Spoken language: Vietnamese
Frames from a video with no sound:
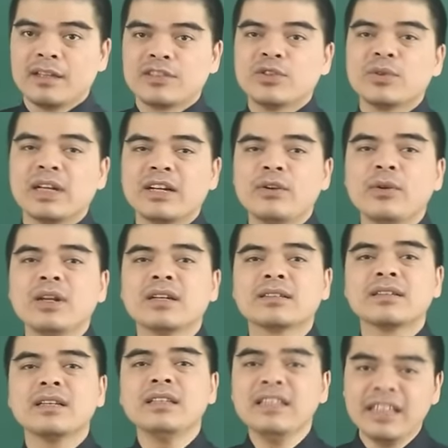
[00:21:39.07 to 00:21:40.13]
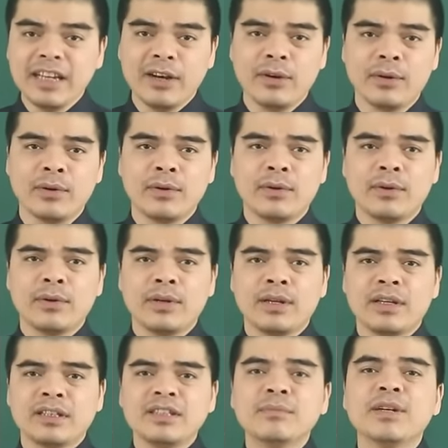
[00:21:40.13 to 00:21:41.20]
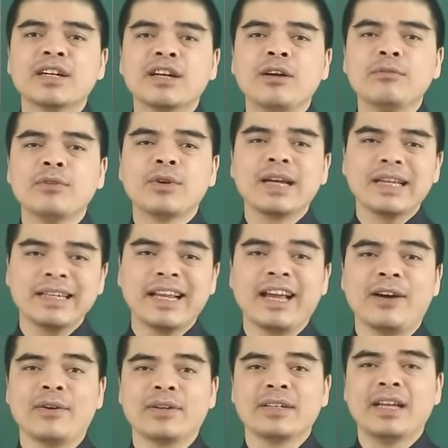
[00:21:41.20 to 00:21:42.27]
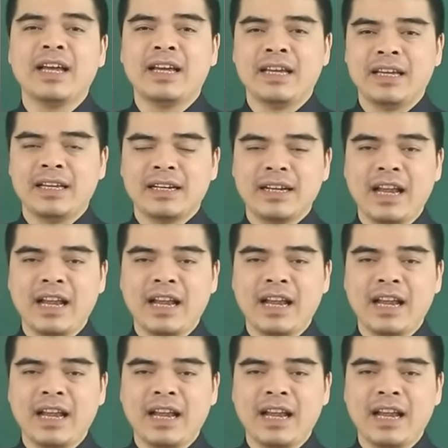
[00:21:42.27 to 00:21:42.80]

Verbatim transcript: Dù đã nỗ lực rất nhiều nhưng mà không có cách nào để